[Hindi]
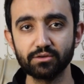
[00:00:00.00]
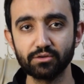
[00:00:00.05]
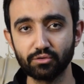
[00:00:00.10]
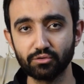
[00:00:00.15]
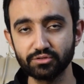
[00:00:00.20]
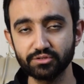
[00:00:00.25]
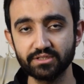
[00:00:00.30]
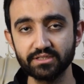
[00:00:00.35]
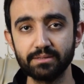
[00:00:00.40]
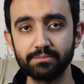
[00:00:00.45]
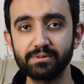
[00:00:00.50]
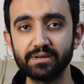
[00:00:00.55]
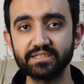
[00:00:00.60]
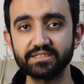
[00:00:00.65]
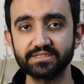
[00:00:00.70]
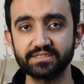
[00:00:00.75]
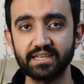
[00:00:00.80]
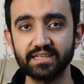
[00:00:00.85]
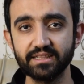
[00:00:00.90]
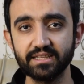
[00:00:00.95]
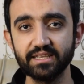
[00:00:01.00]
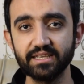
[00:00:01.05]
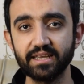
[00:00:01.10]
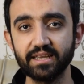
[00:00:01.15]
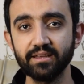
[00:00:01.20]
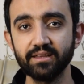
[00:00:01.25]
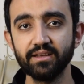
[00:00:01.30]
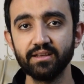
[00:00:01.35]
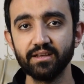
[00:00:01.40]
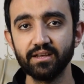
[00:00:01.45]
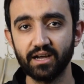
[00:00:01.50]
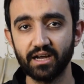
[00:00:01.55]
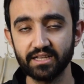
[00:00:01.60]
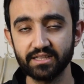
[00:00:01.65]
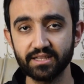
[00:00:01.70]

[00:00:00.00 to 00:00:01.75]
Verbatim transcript: रोज़ की अपडेट्स रहती हैं